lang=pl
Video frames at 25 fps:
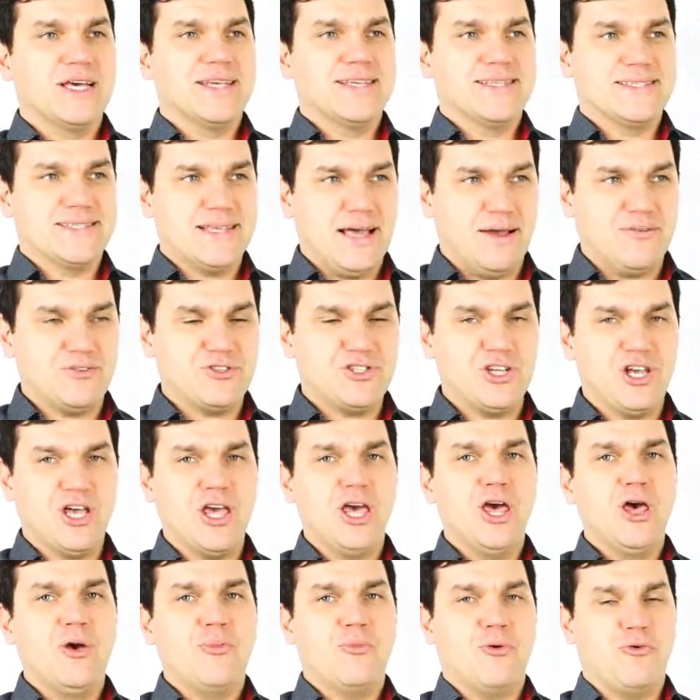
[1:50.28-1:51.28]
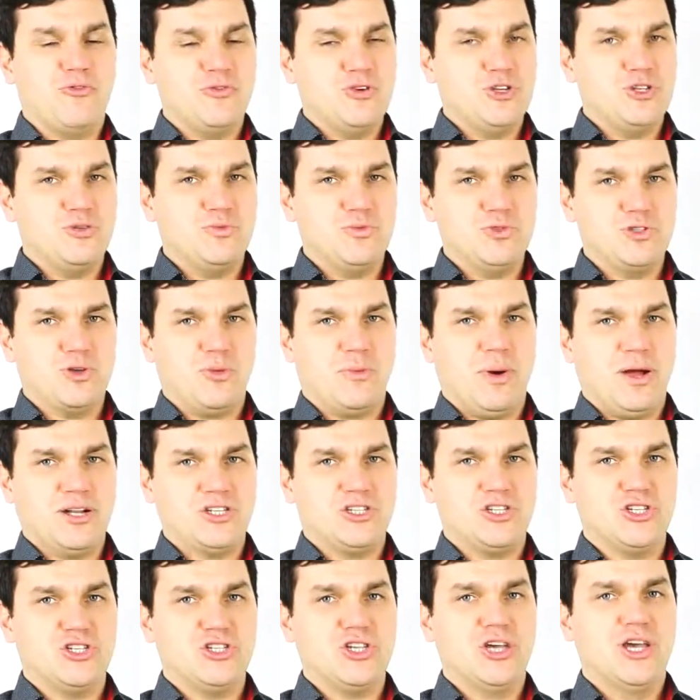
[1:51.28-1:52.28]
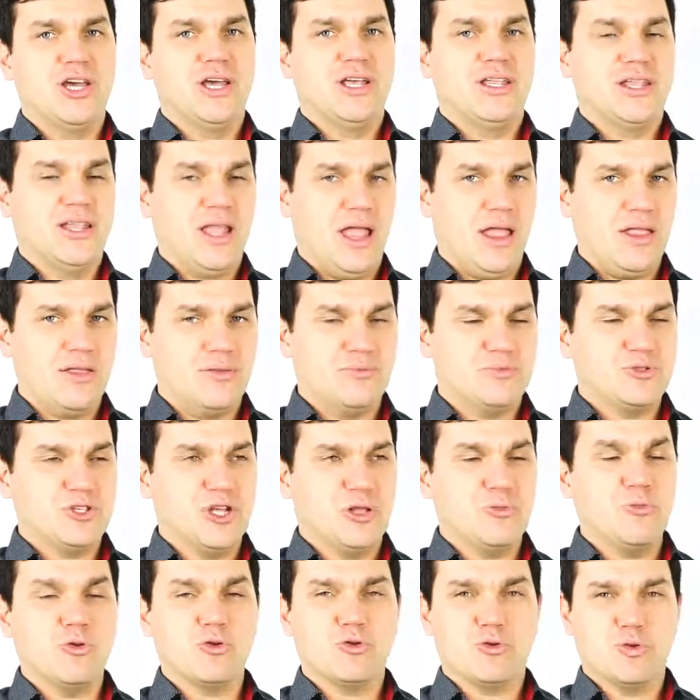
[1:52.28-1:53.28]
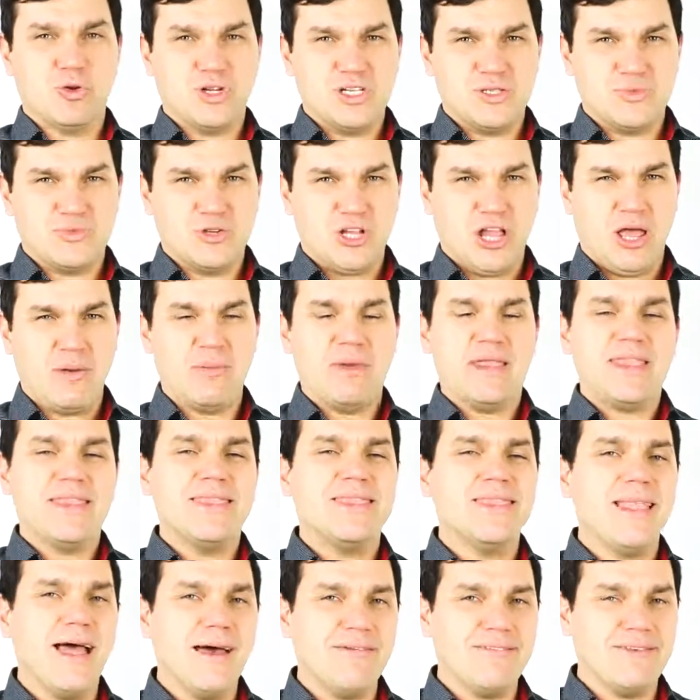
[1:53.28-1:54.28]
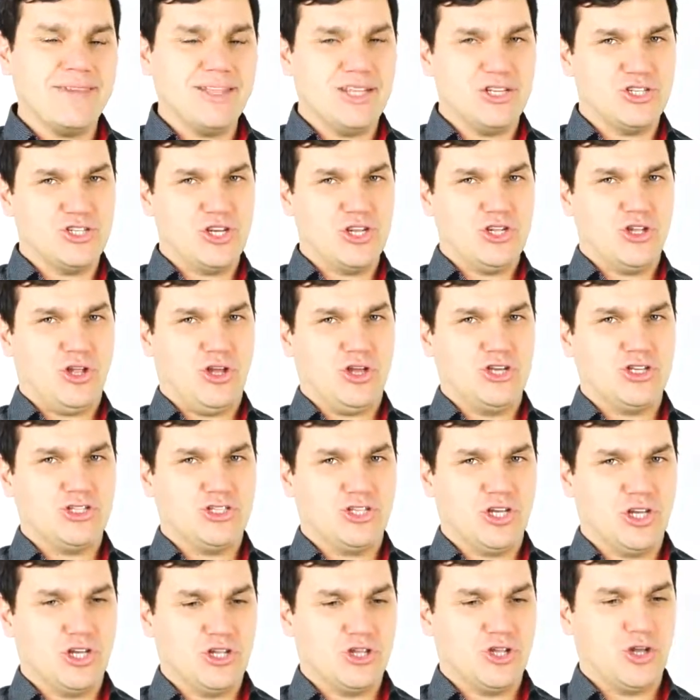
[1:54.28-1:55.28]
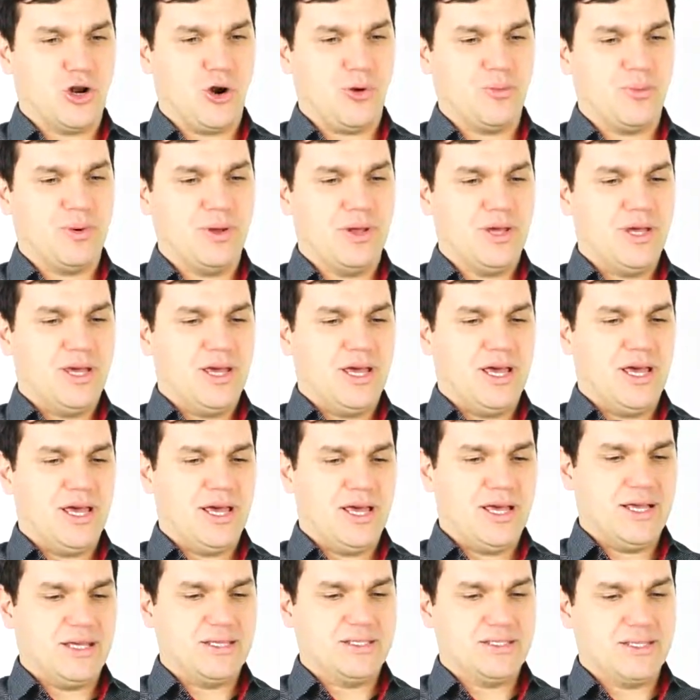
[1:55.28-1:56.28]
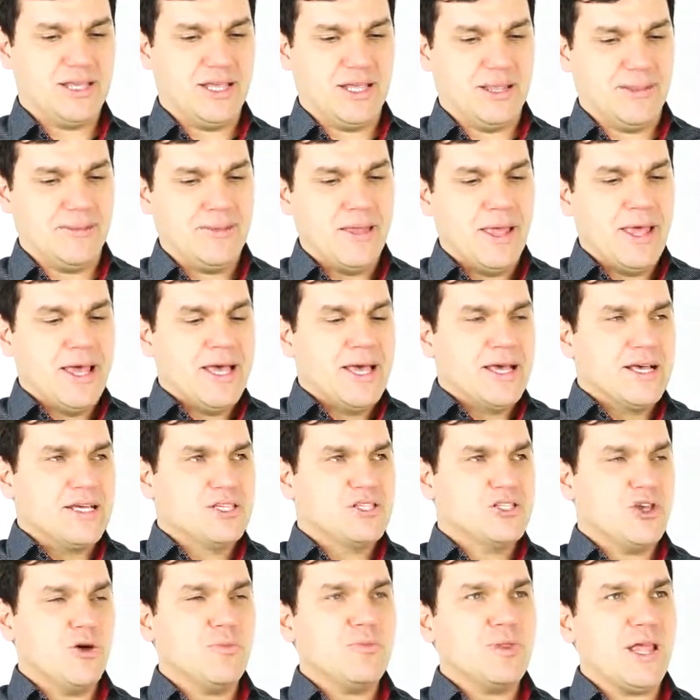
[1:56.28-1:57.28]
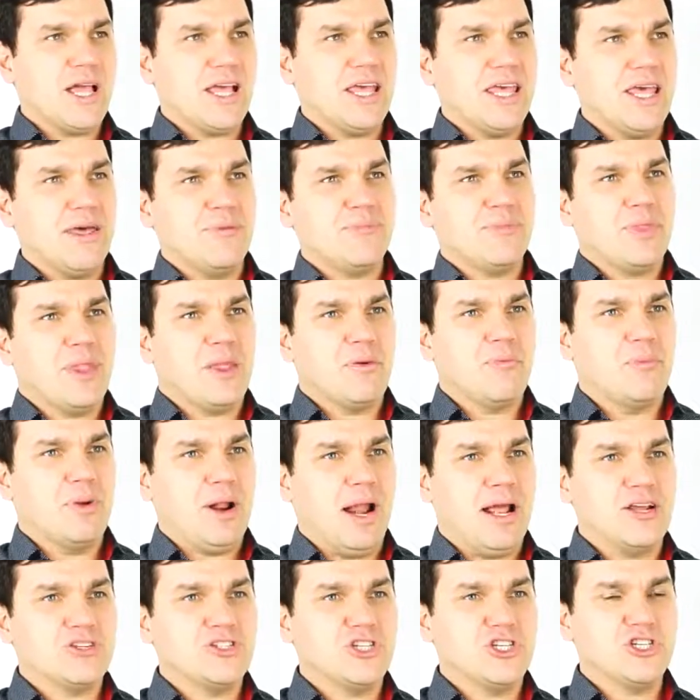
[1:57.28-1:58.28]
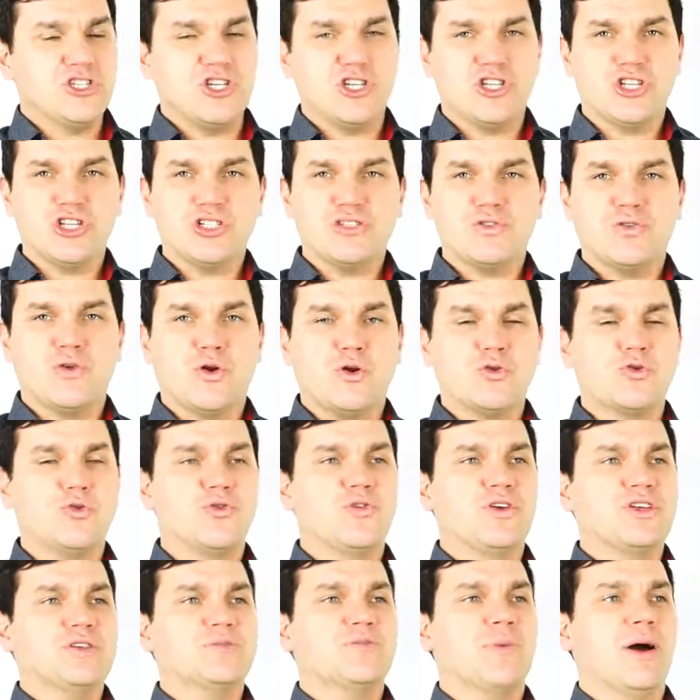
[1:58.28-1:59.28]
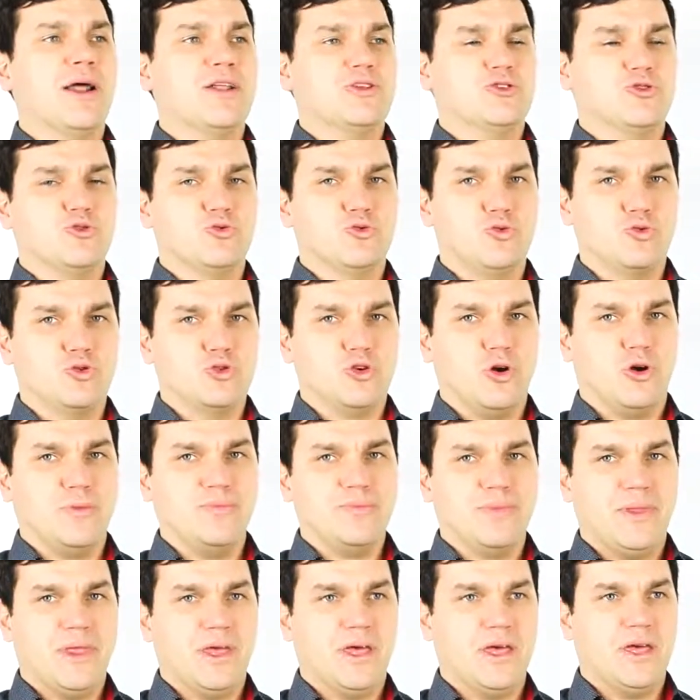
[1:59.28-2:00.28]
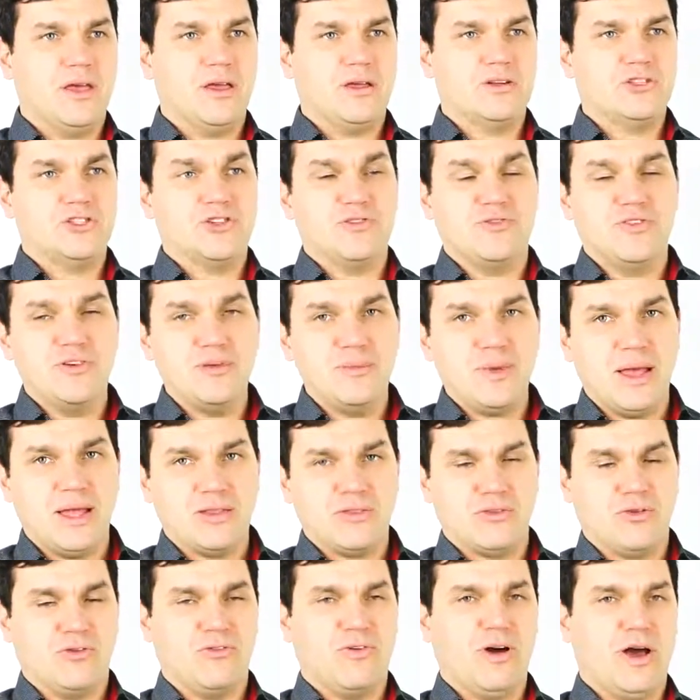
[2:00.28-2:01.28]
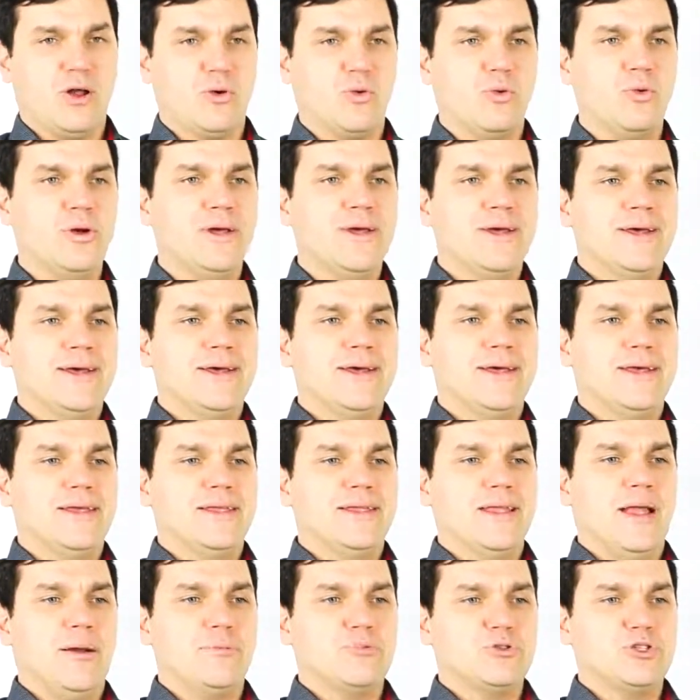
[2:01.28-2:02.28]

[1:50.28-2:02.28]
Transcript: Zawsze powinniśmy zobaczyć ten przedmiot, który sprzedajemy, nawet jeżeli to jest drop e, z Chin. Są takie branże, gdzie tych zwrotów jest bardzo dużo, e, czy wymian towaru, e, na